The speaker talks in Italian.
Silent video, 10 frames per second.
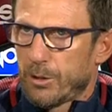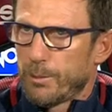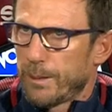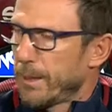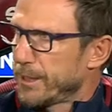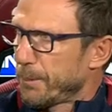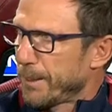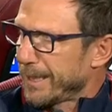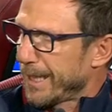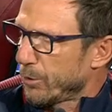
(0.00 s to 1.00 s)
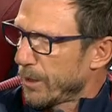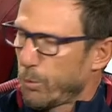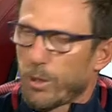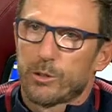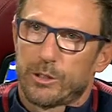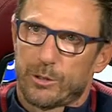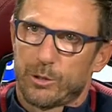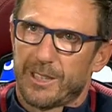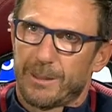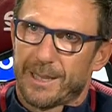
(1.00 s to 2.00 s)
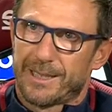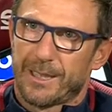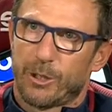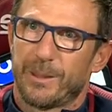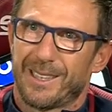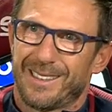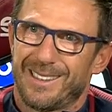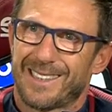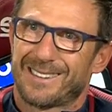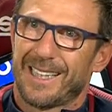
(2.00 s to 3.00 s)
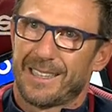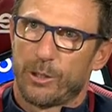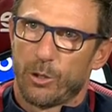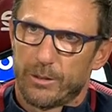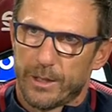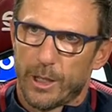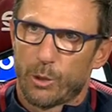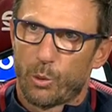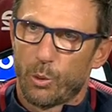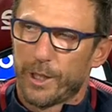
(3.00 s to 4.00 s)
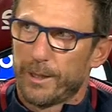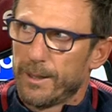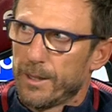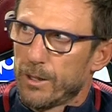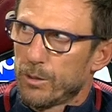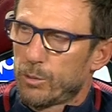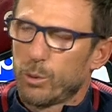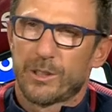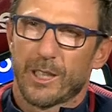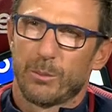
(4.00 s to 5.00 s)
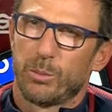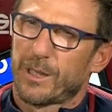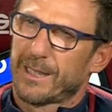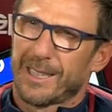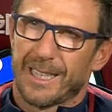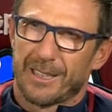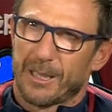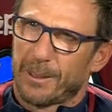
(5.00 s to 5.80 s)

come abbiamo già parlato, che quando ci sono delle partite come l'Atletico, in cui tutti hanno buttato all'aria una